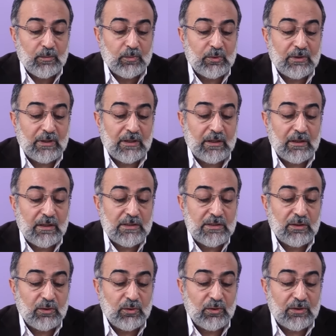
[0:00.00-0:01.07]
Buradan
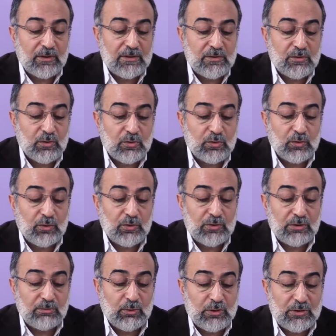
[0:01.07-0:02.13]
anlaşılıyor ki söz
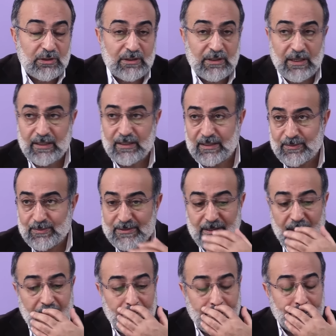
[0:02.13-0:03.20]
konusu müşrik her
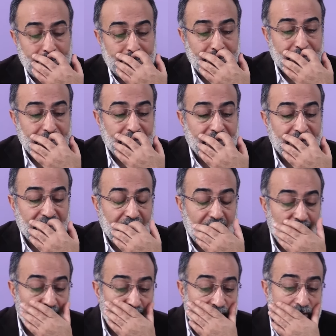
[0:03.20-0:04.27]
kimse
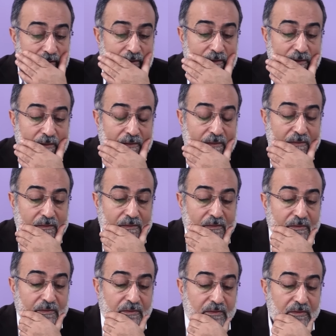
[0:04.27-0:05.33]
e, ee,
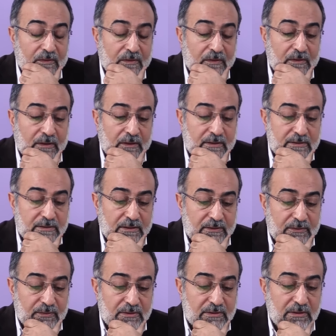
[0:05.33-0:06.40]

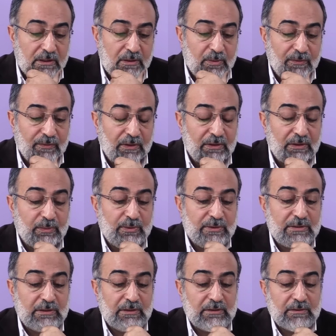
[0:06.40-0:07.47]
Aleyhisselatü Vesselam
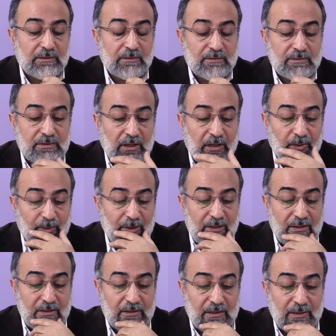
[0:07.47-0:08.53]
Efendimizin
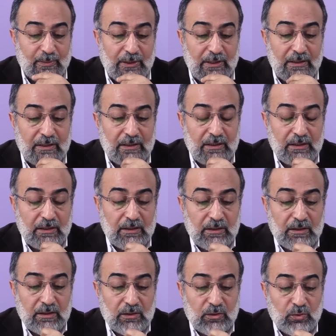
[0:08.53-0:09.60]
sahabe-i kirama
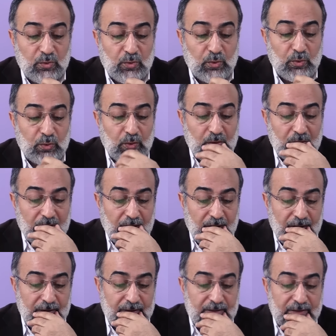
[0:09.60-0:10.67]
günlük
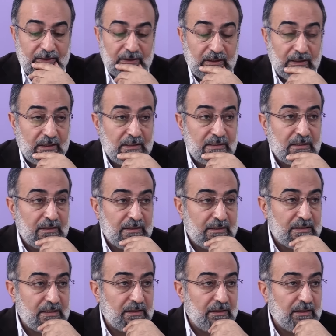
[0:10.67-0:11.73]
hayatın akışı
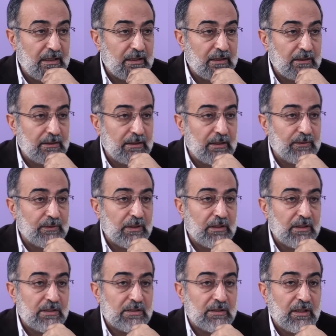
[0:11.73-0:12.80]
içindeki
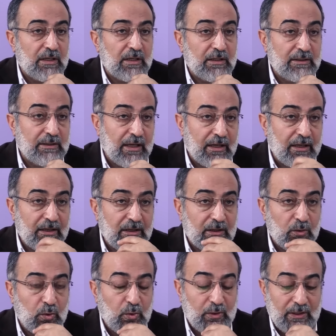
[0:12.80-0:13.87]
davranışlarını dahi
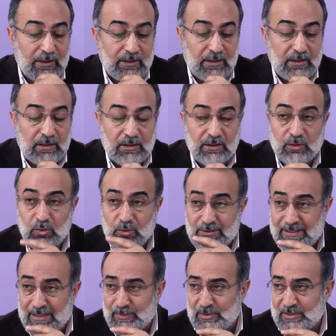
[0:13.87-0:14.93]
öğrettiğini
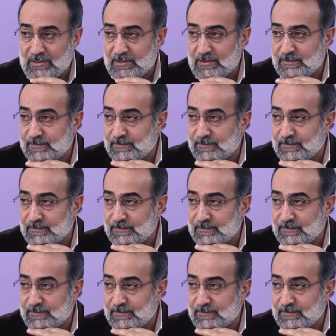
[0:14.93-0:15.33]
gözlemiş.